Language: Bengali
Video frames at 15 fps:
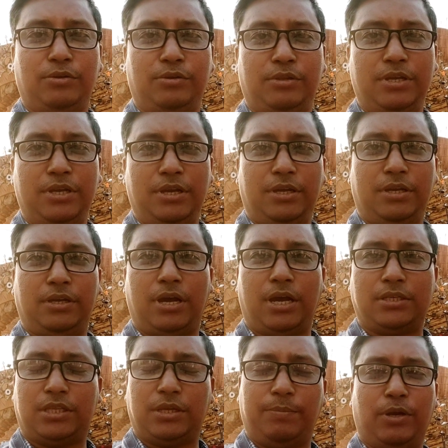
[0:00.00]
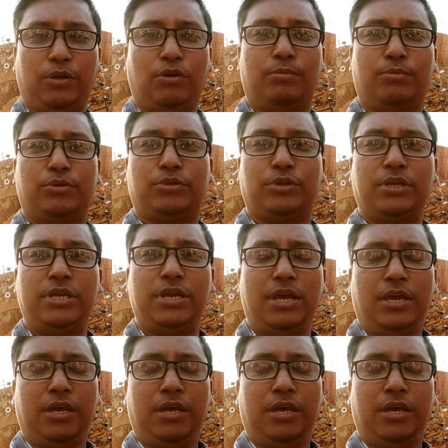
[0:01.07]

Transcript: রোড দিয়ে আসতে পারো অবশ্যই